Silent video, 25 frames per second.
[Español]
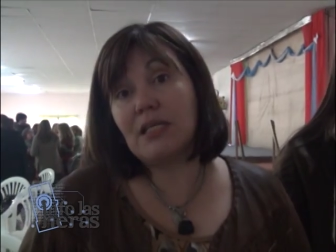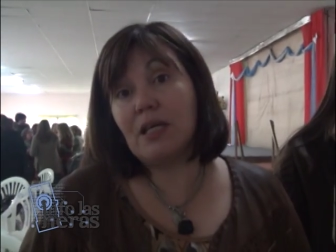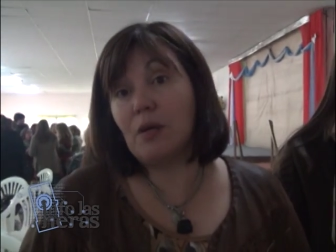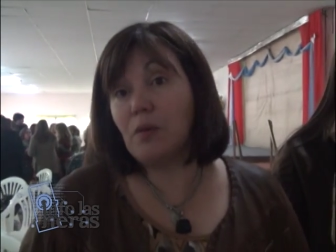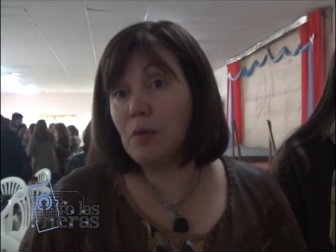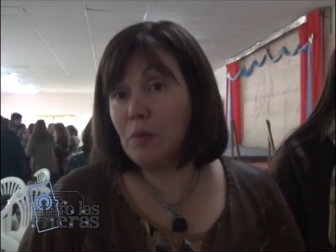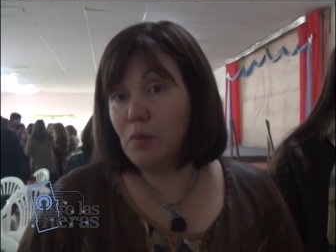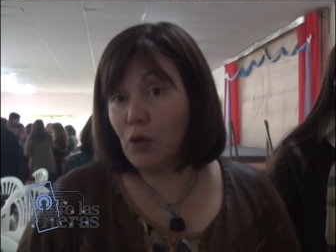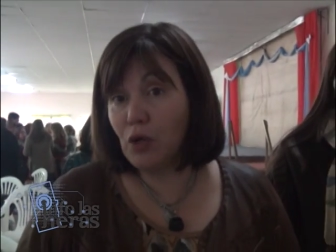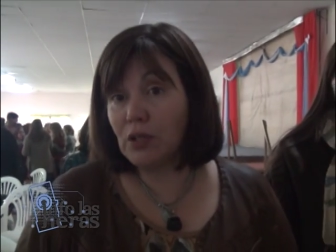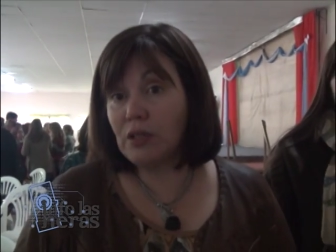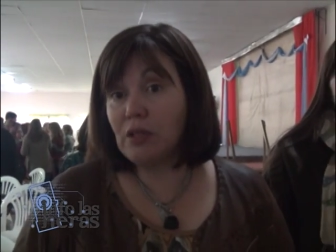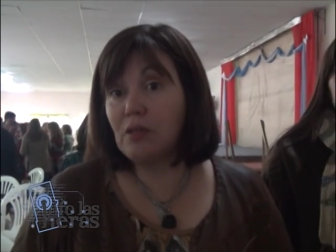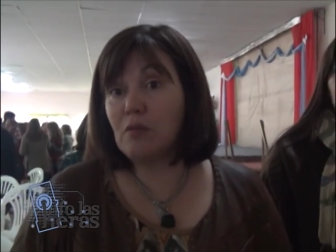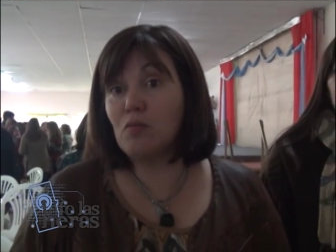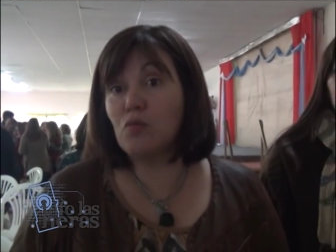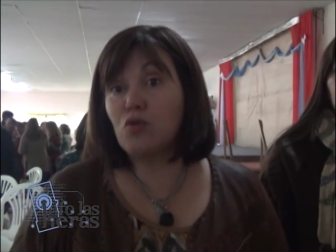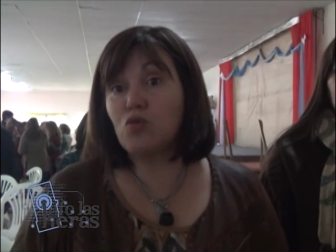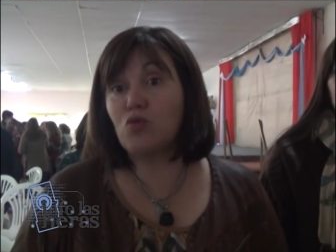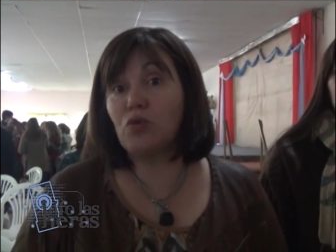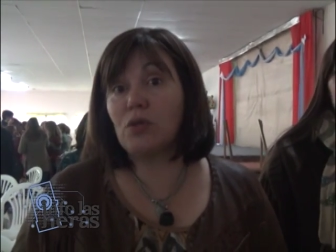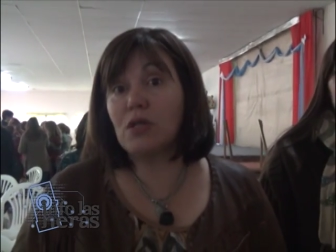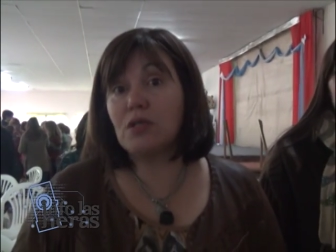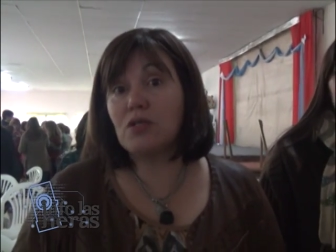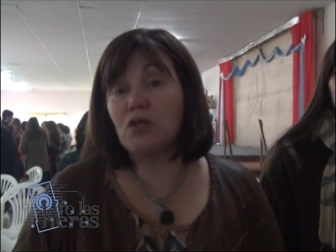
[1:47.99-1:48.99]
sabemos que
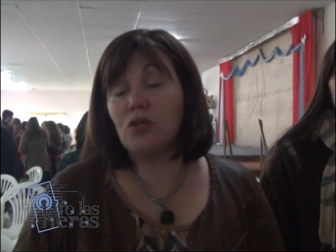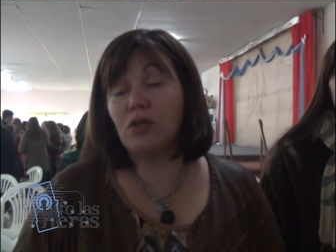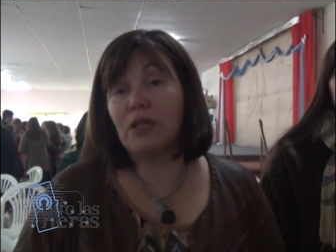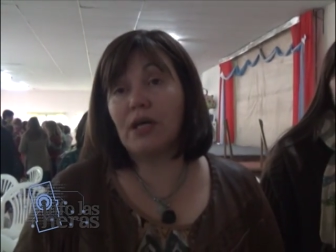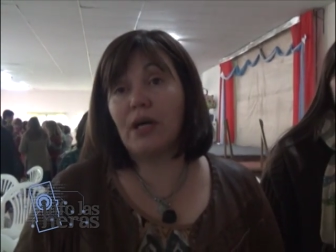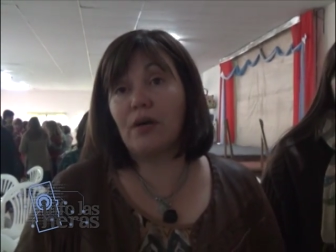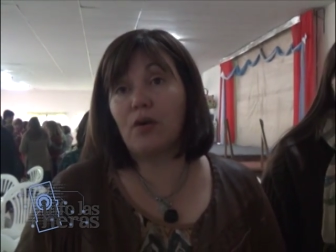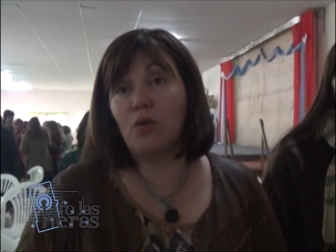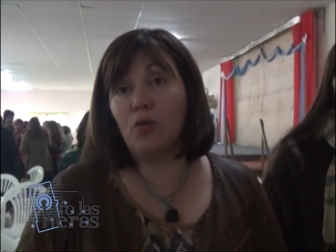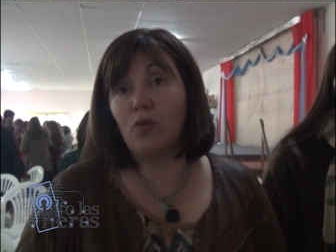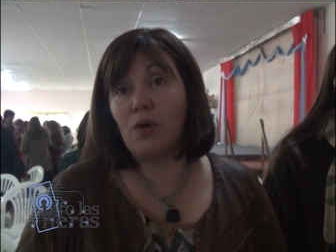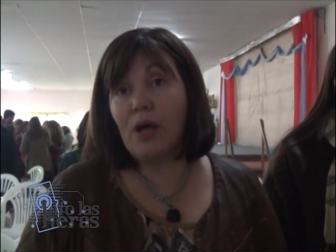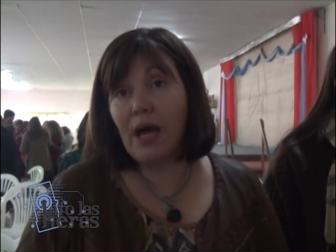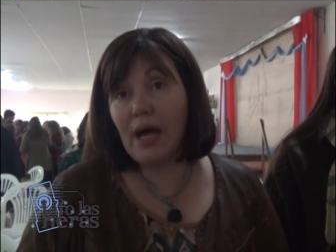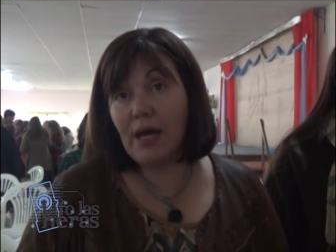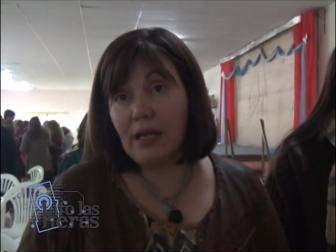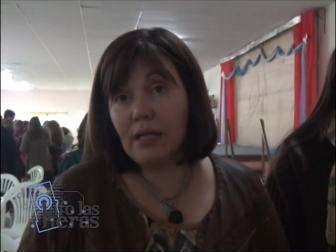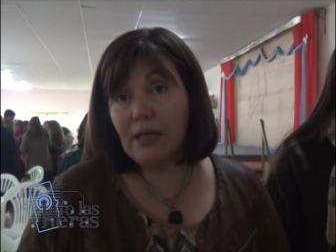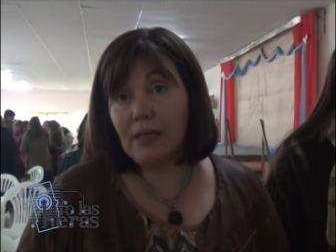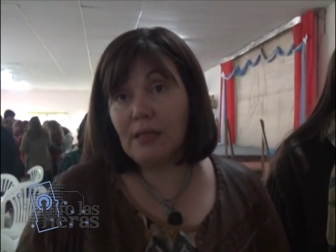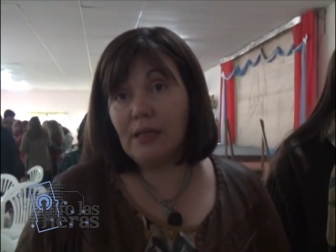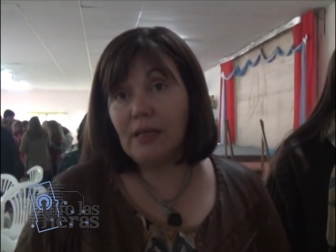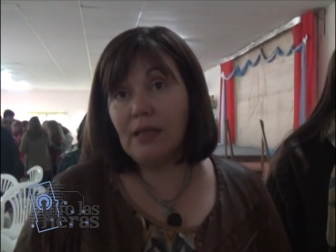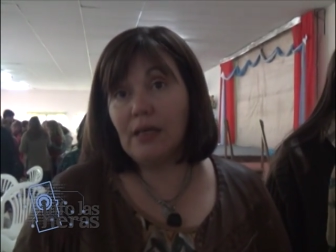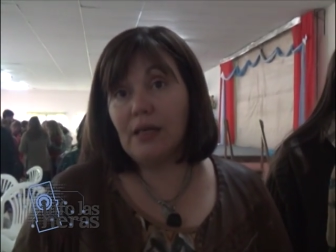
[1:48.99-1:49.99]
tenemos una zona
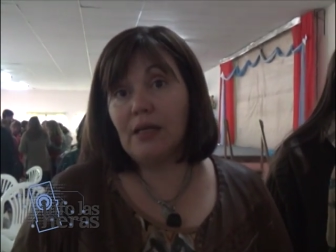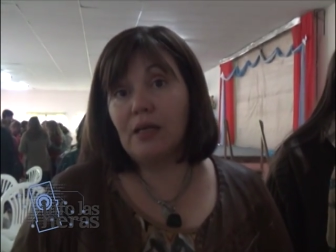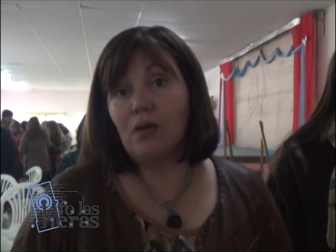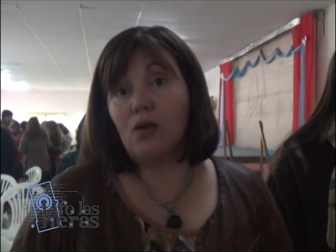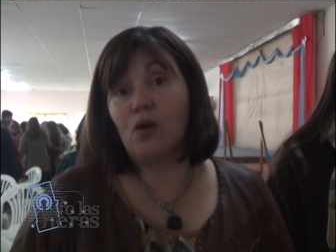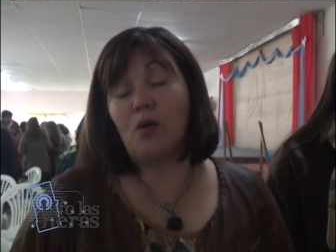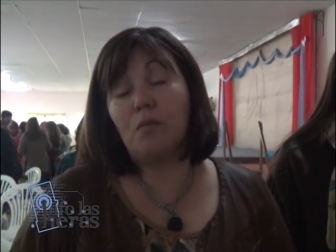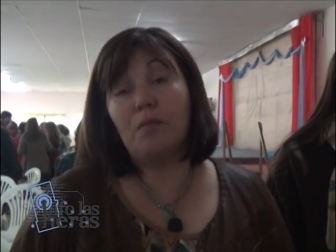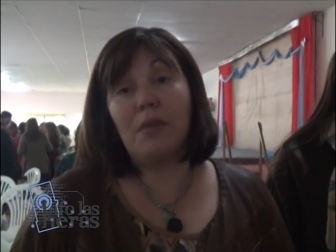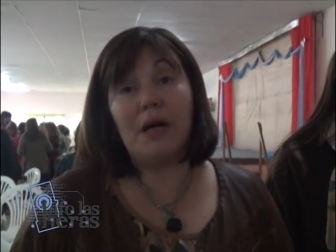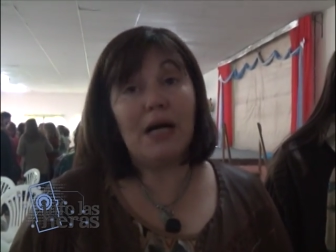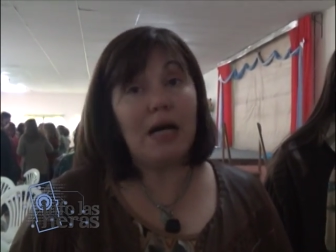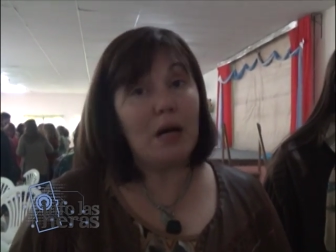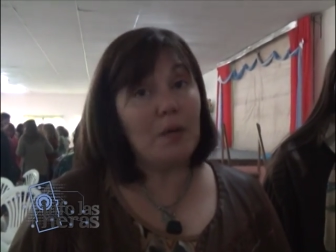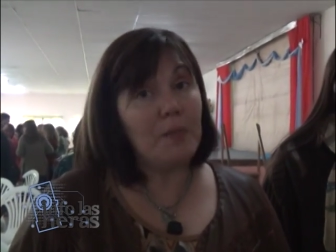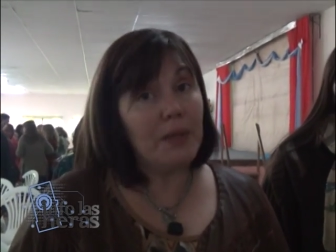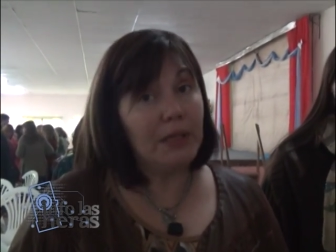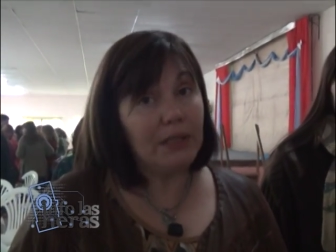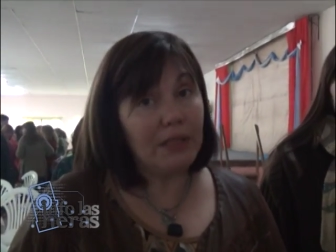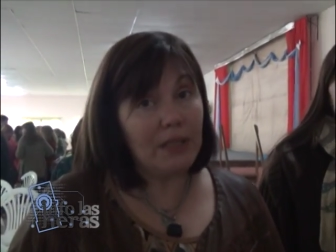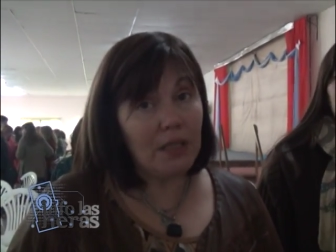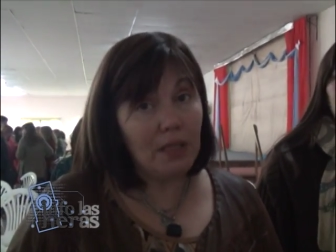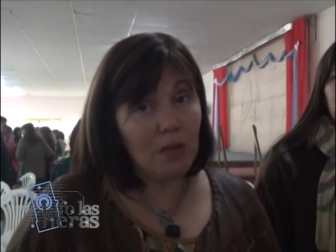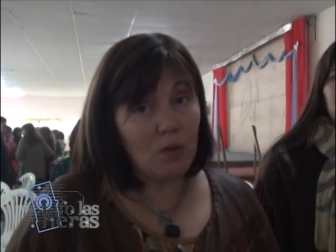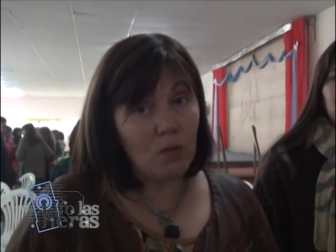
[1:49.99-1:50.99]
rural con baja
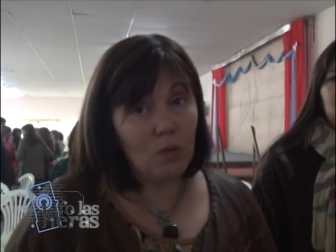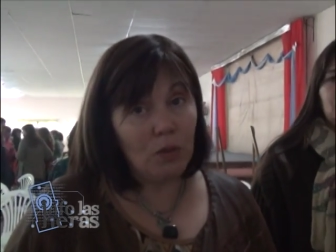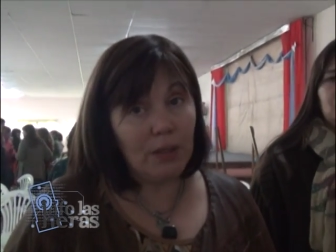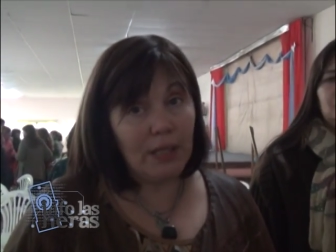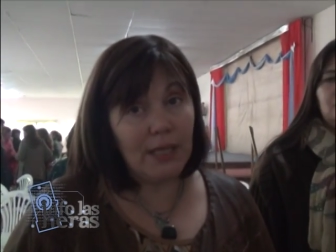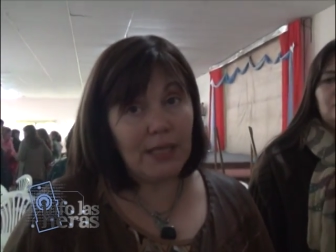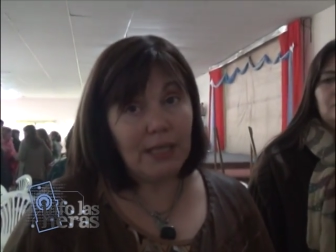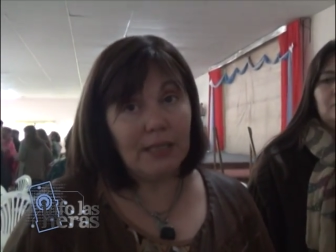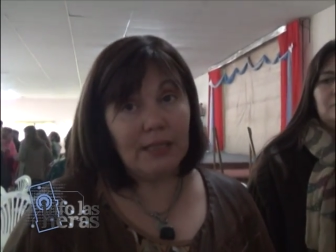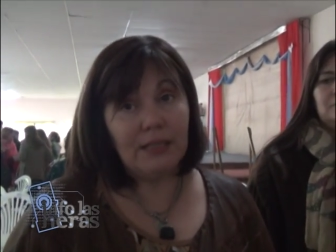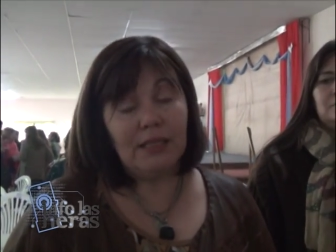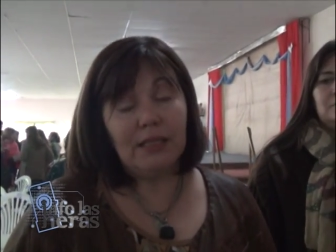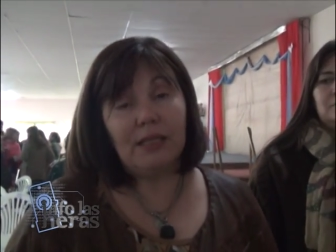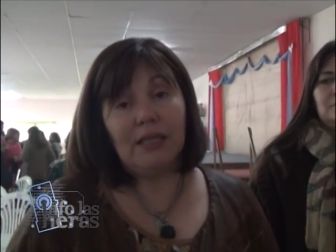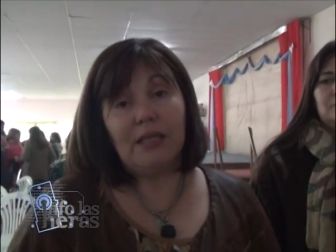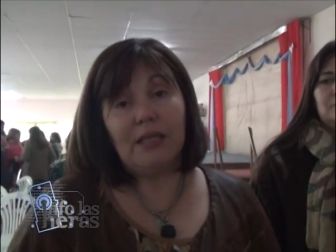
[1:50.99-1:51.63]
matrícula